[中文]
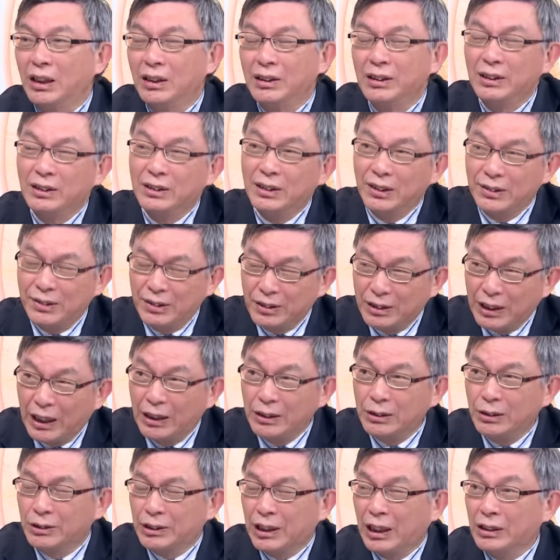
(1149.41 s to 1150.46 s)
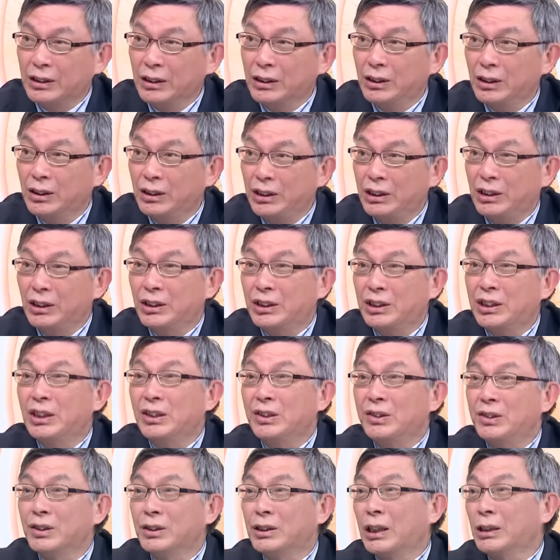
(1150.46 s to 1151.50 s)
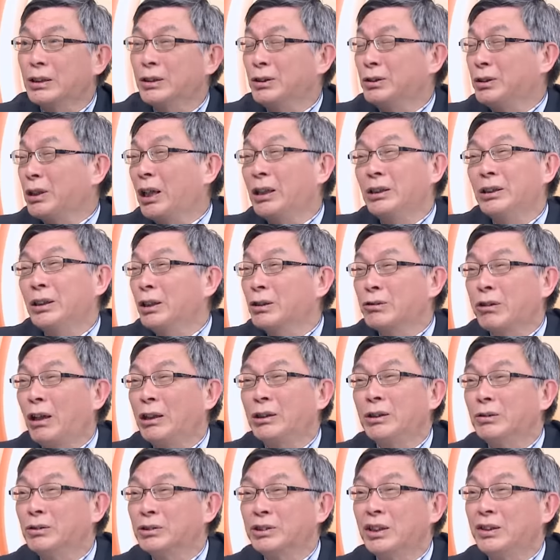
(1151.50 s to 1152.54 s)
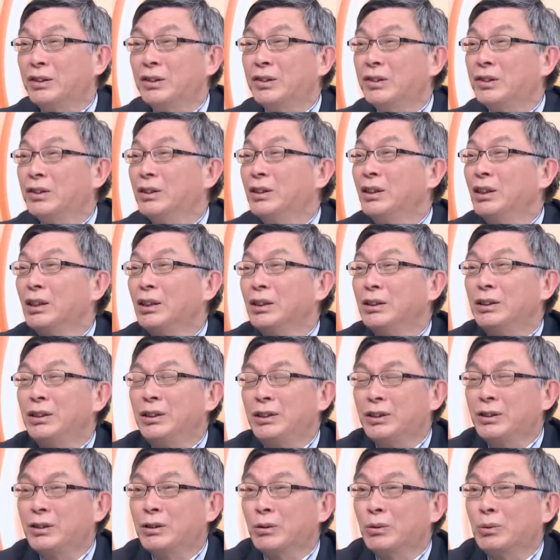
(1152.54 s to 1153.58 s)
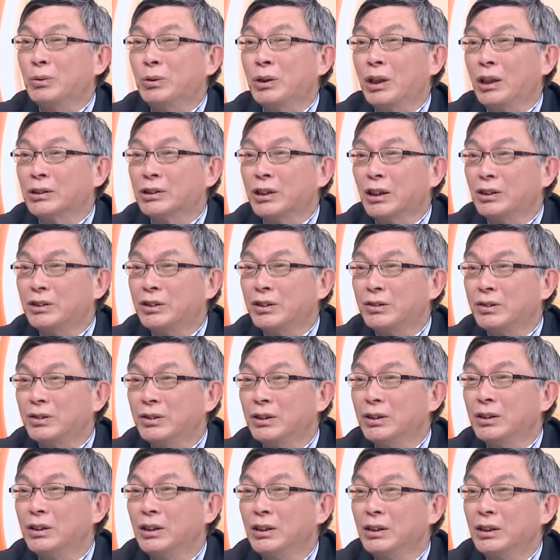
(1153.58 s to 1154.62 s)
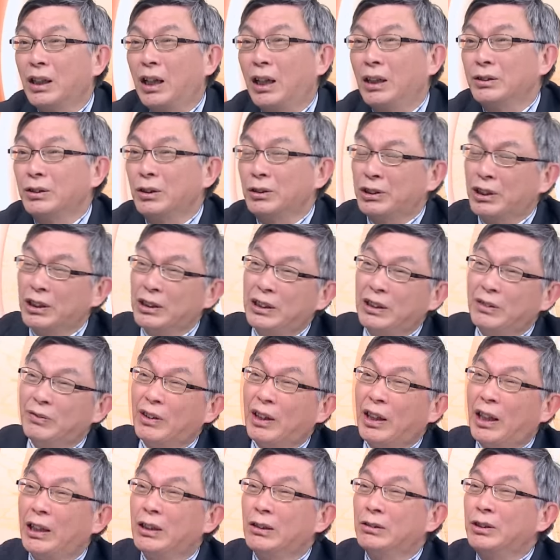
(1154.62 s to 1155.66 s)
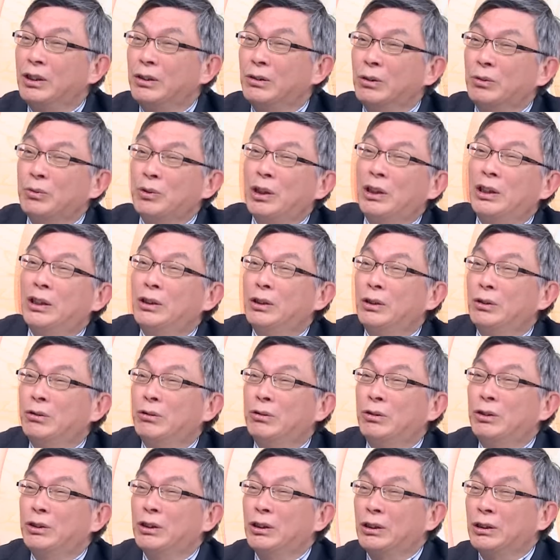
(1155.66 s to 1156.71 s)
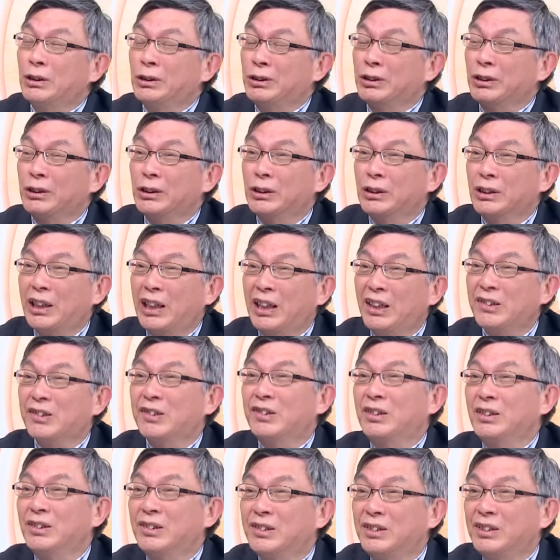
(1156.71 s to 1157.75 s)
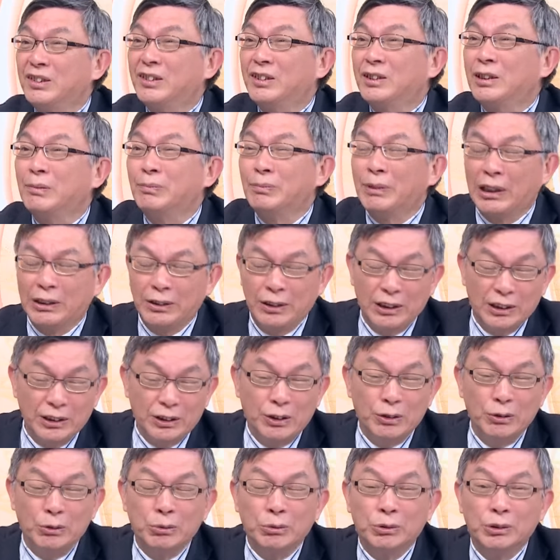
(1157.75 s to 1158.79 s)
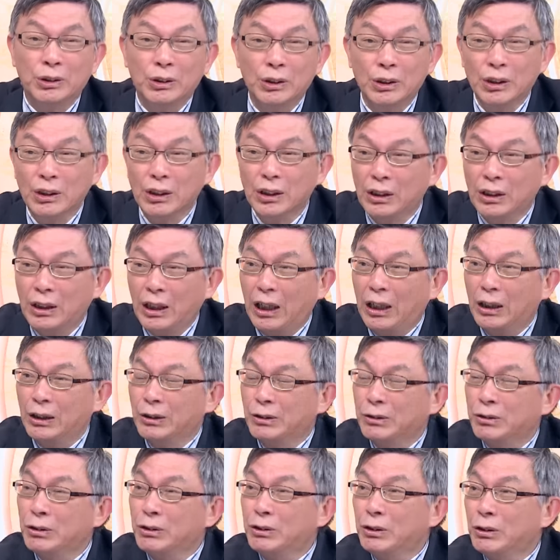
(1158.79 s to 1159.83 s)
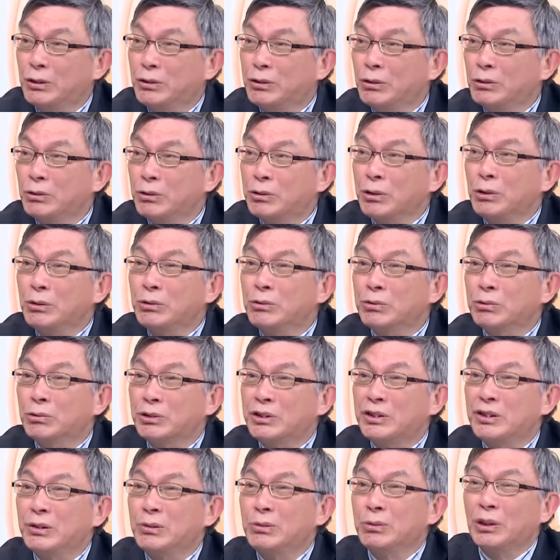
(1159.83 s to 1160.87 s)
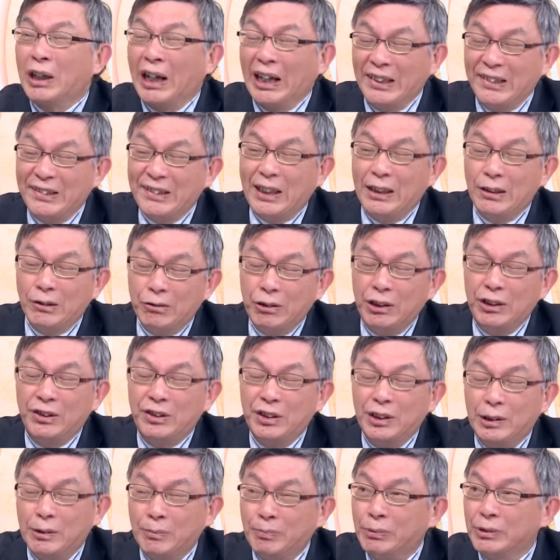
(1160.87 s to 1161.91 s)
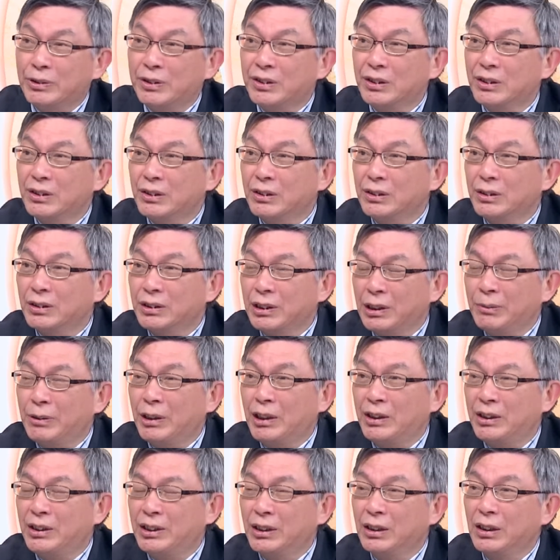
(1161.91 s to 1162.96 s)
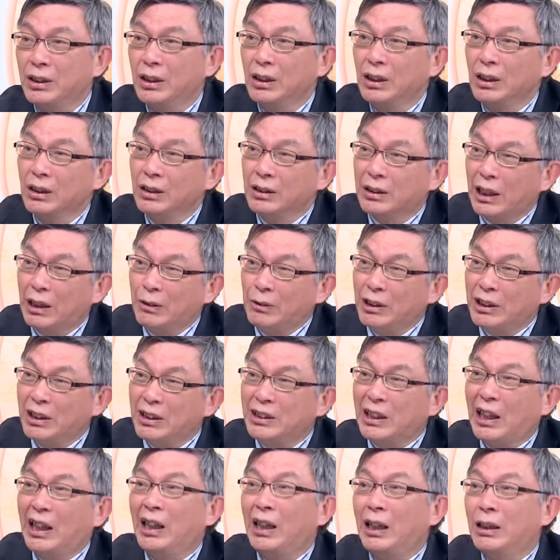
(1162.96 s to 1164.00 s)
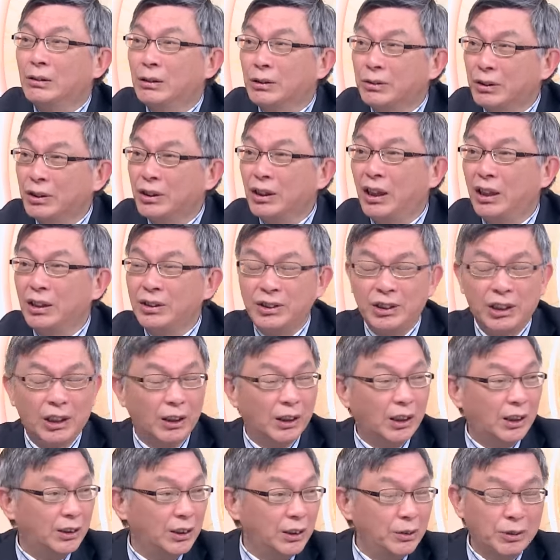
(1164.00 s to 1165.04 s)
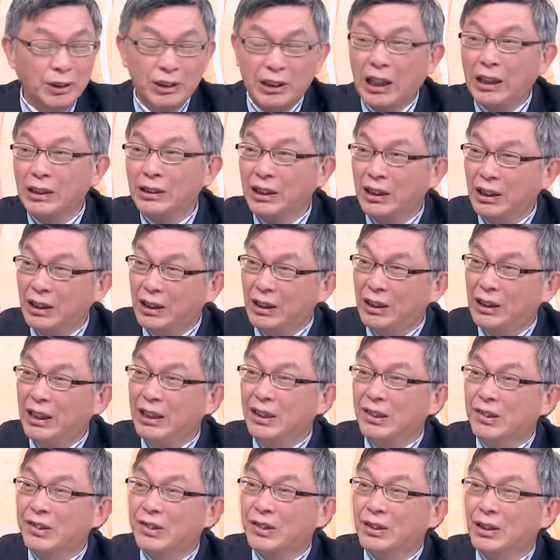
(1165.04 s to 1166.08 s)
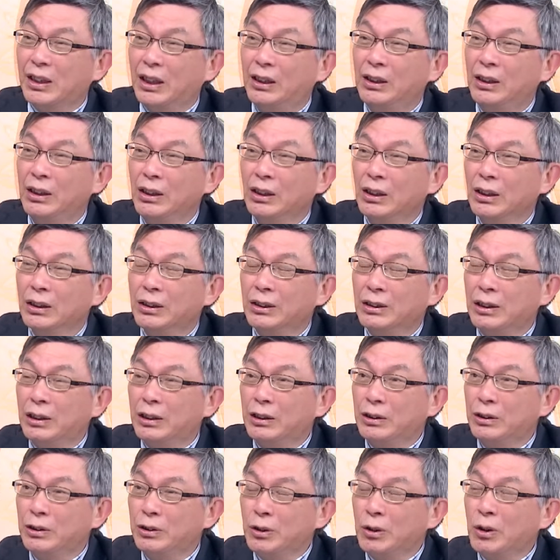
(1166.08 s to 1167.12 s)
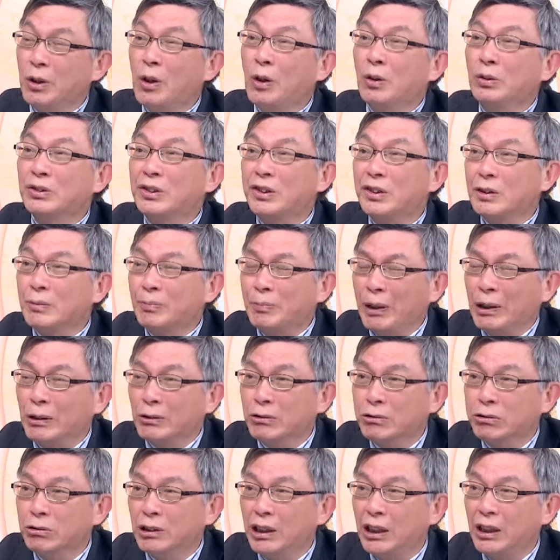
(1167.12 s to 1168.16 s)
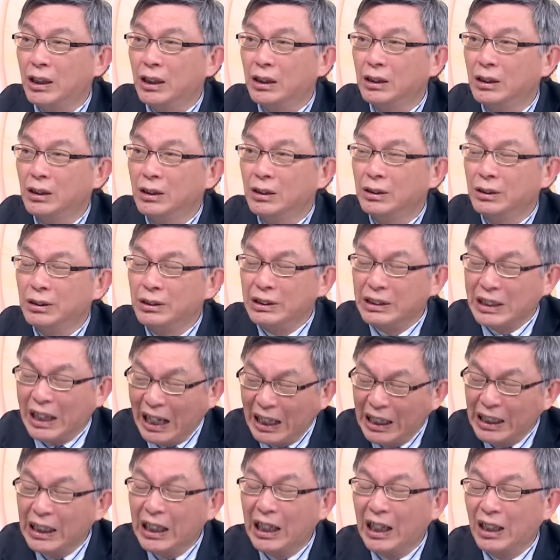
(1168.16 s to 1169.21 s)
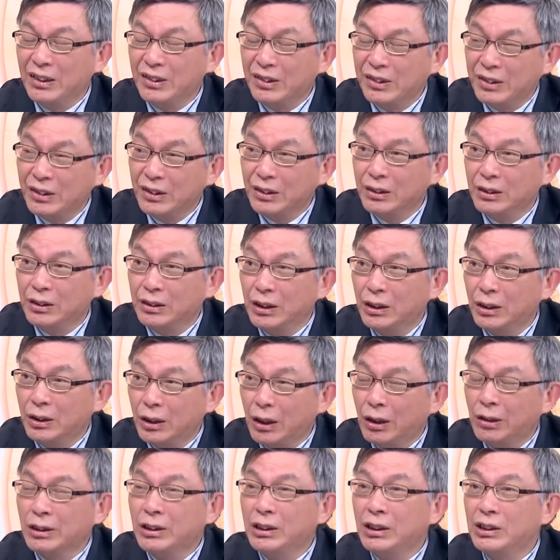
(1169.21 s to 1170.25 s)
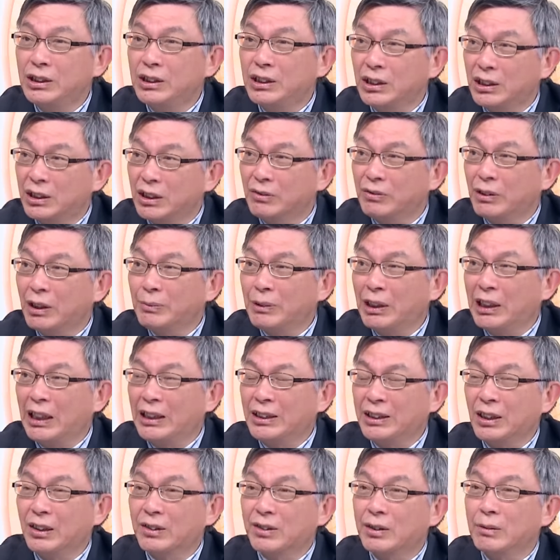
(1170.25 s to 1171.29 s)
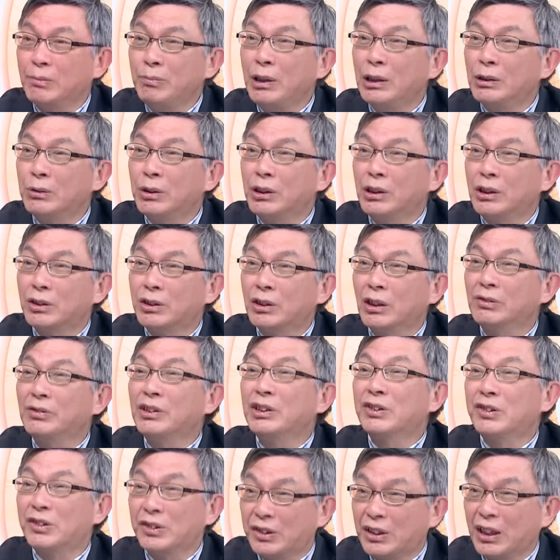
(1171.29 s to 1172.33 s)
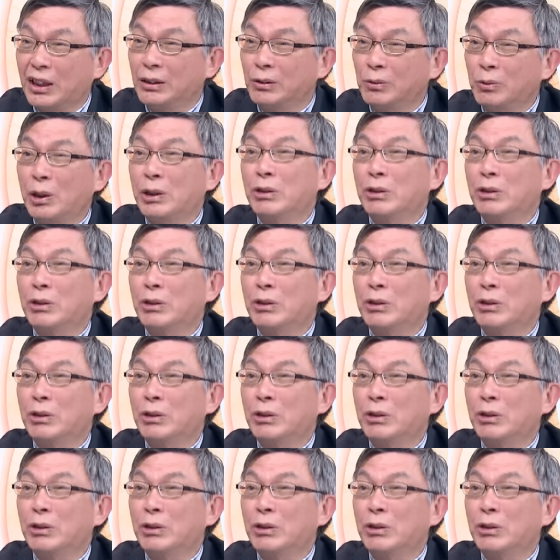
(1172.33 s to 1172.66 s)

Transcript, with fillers: 啊。但是它有它的一个限制，它是它那个传统简直是已经是古老到就是啊，有些地方还有那种原来的这个这个 caste system 那个制度啊，所以说宗宗主制度还在，所以这个不是特别理解。台湾跟南海我觉得很巧了，因为它也很类似啊，呃，用红字标出来啊。对，南韩式的高科技各方面。来讲是面对的消费市场